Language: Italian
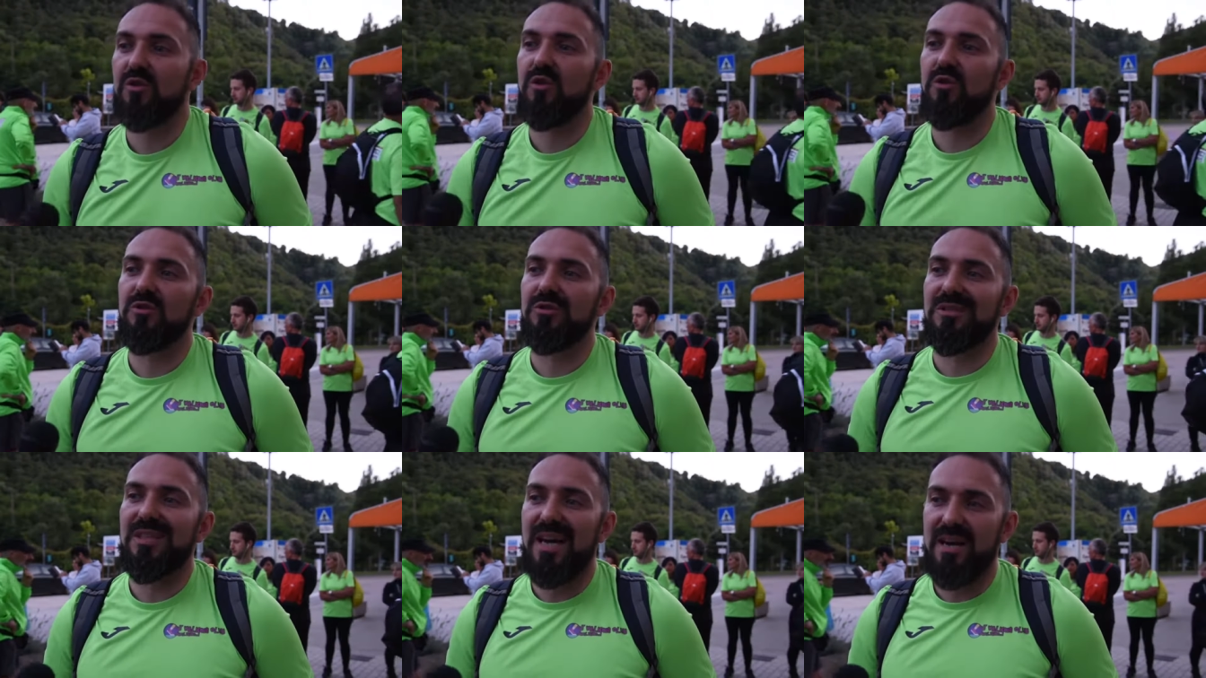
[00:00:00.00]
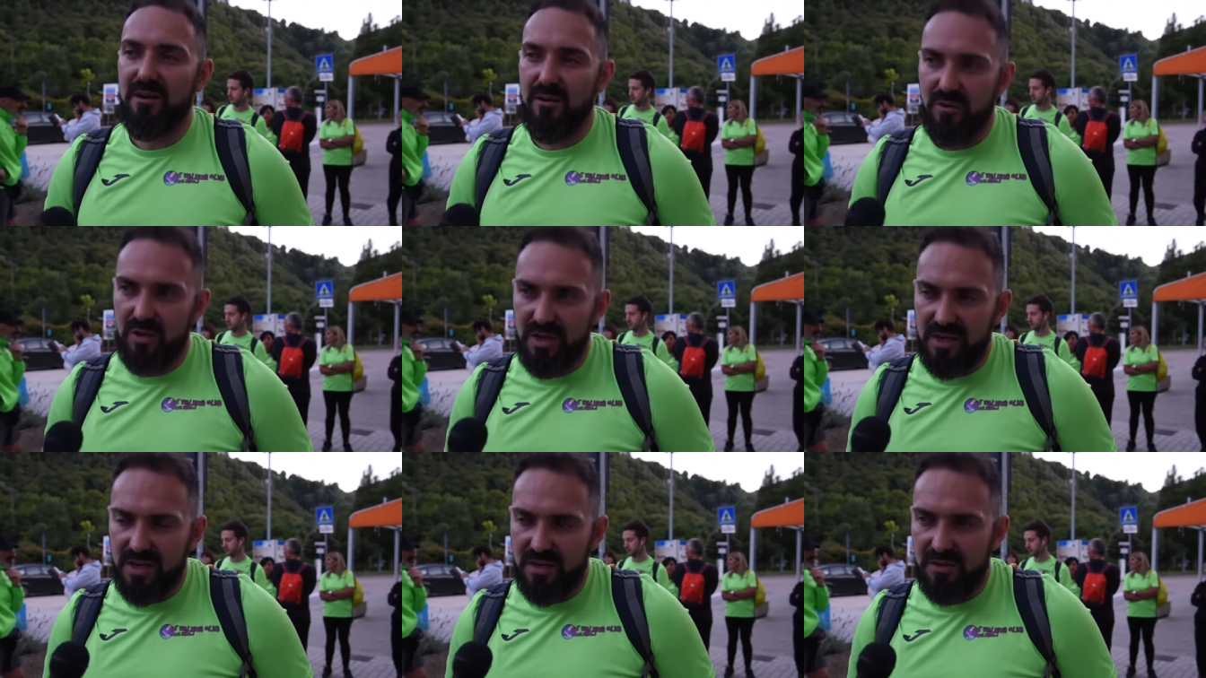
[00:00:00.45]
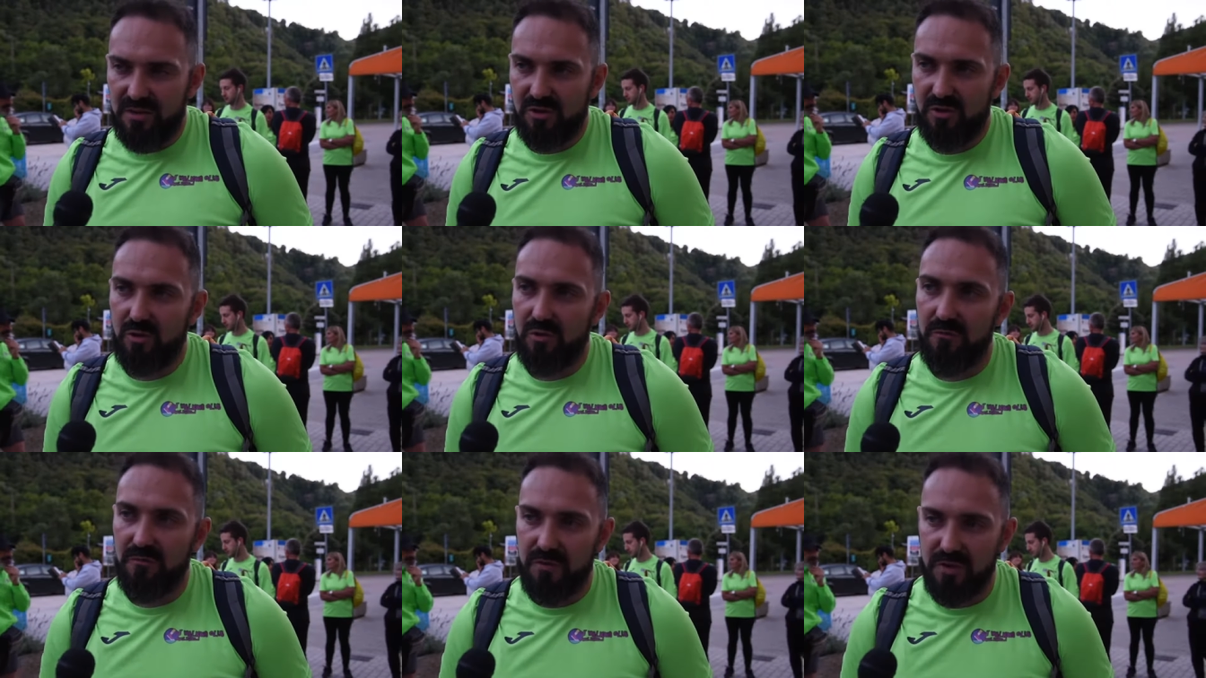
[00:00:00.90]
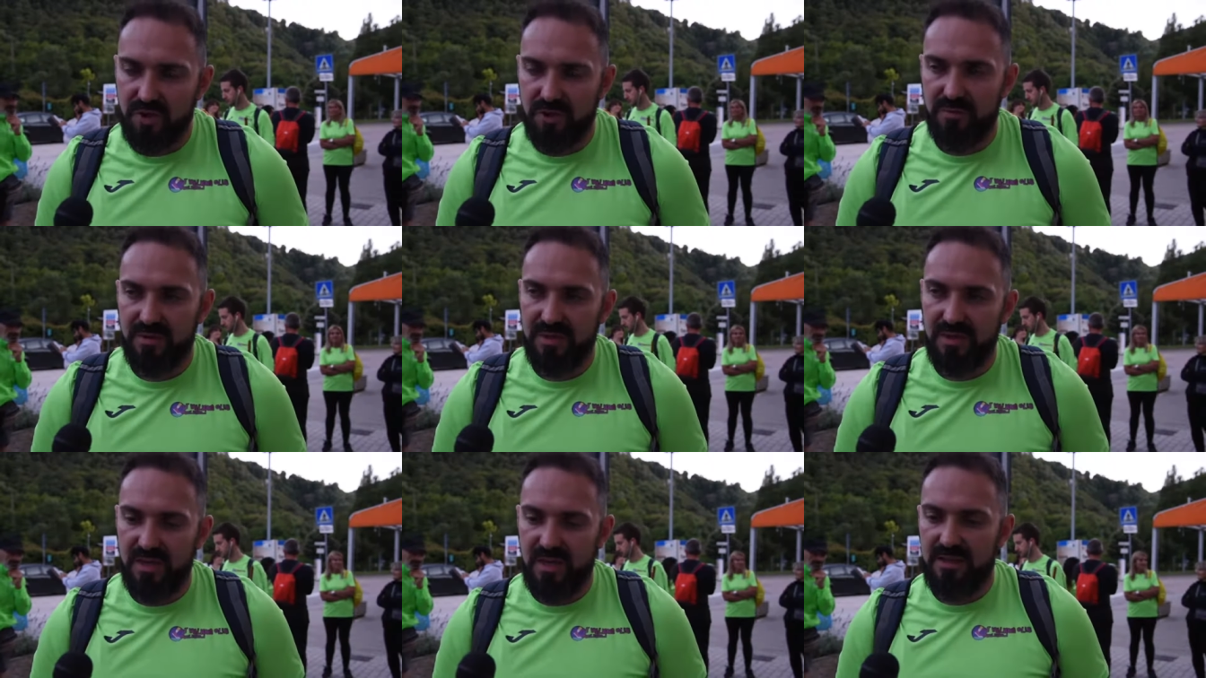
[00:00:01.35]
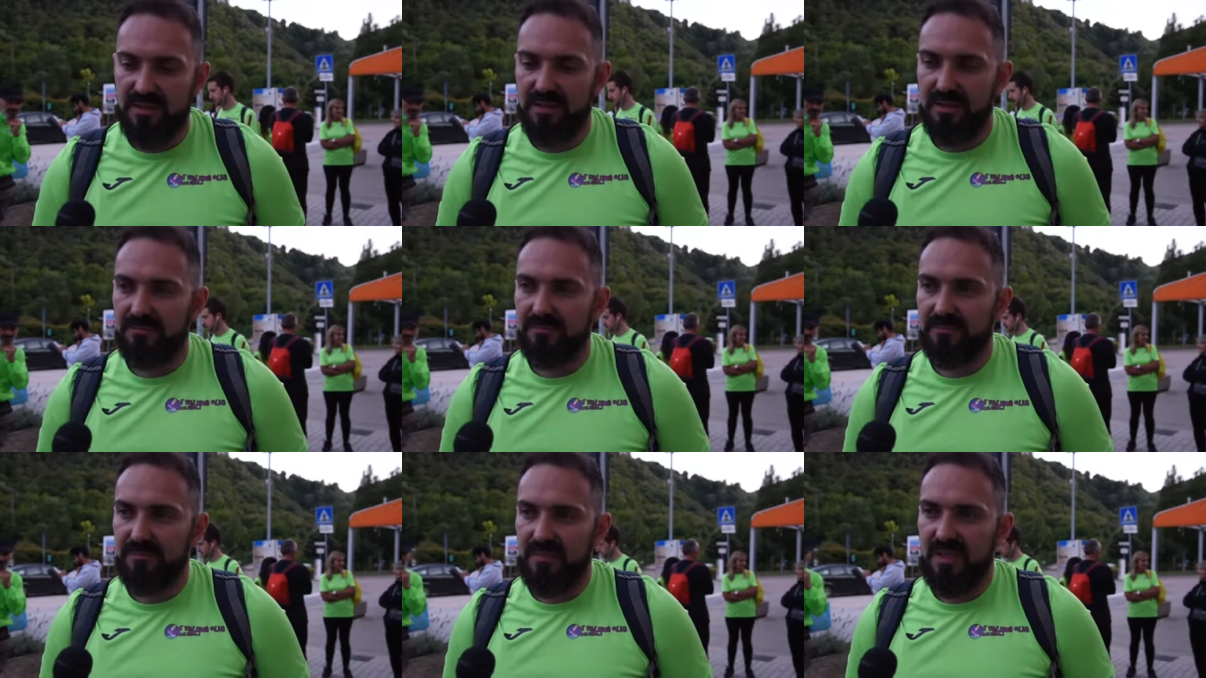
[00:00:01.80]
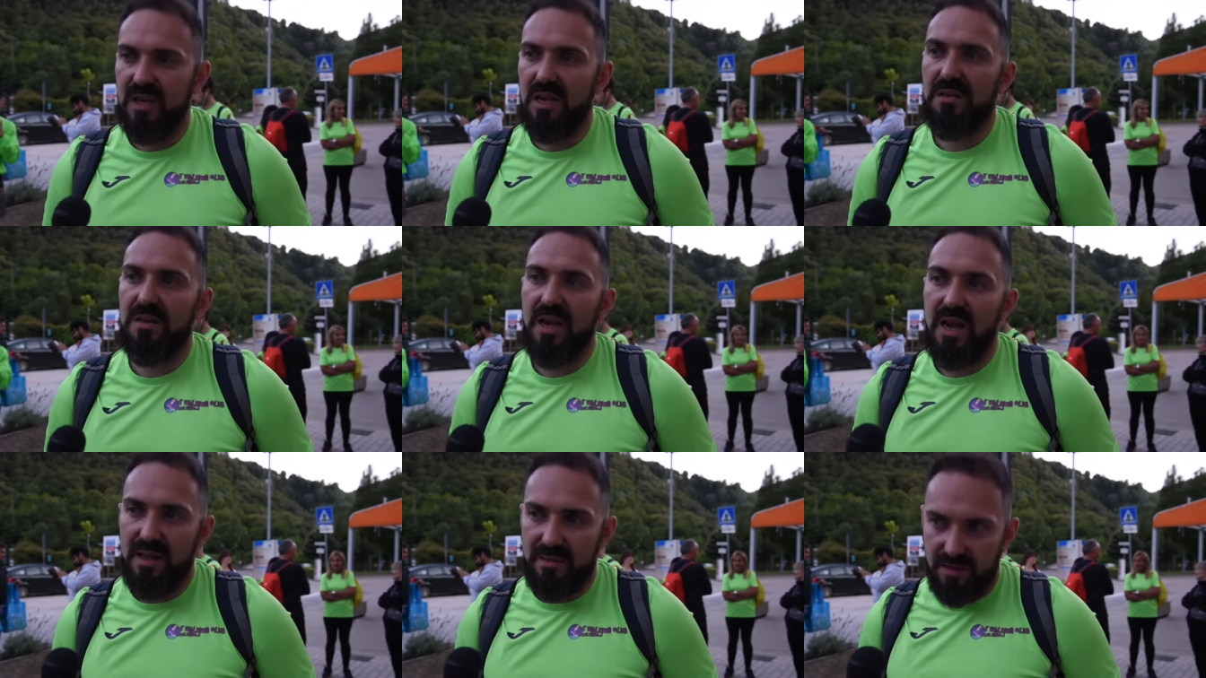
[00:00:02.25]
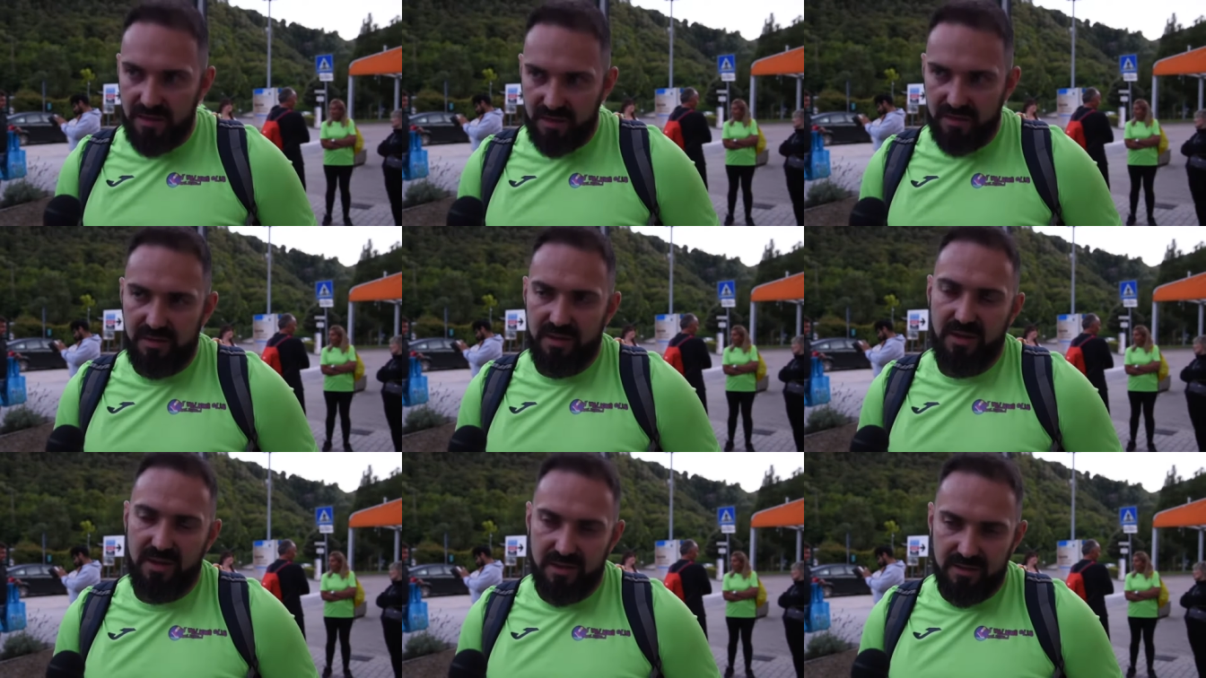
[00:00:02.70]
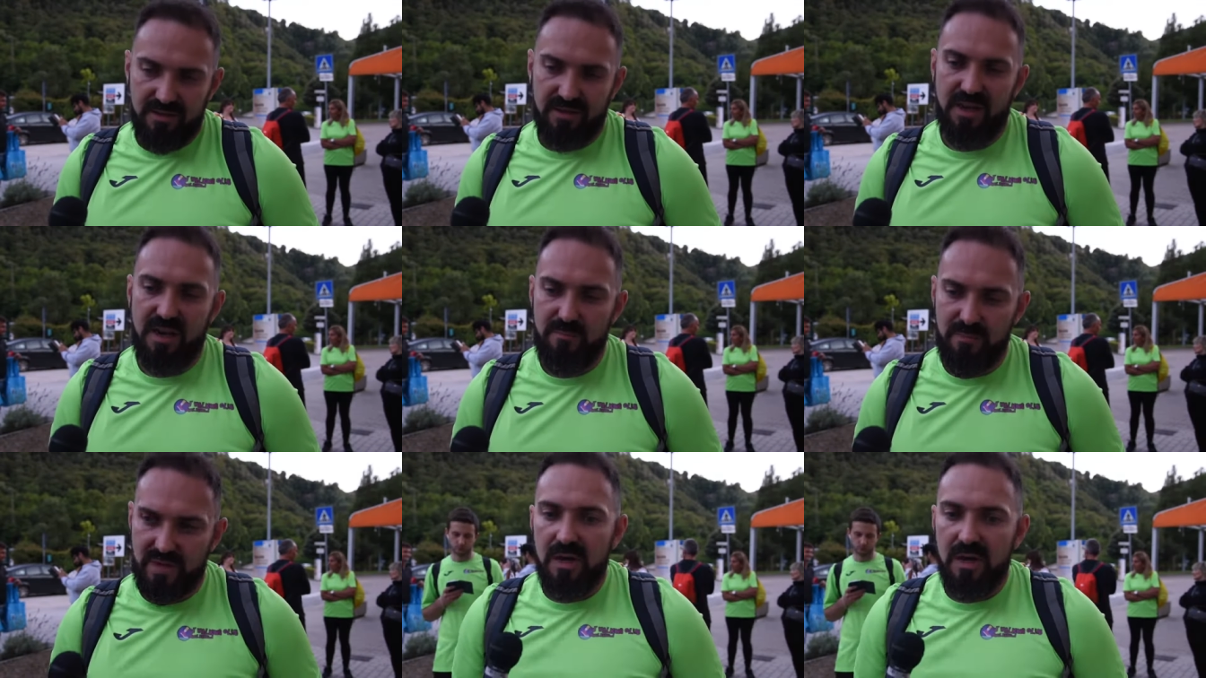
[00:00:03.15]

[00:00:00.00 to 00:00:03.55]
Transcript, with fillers: sono Dario Colarieti e sono vicepresidente dell'Atletic Trek and Run.